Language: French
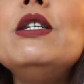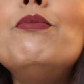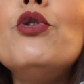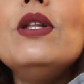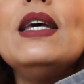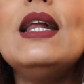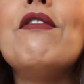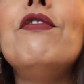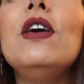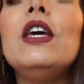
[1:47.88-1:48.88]
petit peu
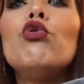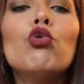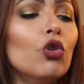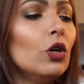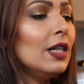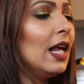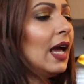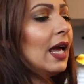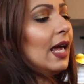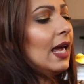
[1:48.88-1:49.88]
délavées et tout.
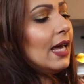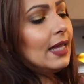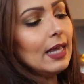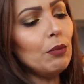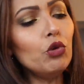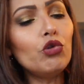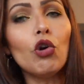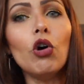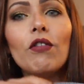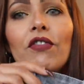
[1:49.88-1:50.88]
Et des
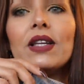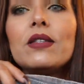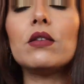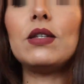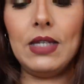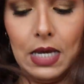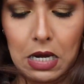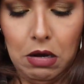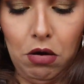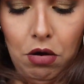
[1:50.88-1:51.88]
boutons, en fait,
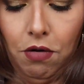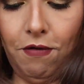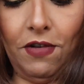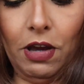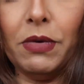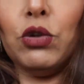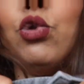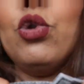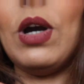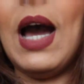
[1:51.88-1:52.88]
c'est euh,
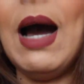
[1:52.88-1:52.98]
fermeture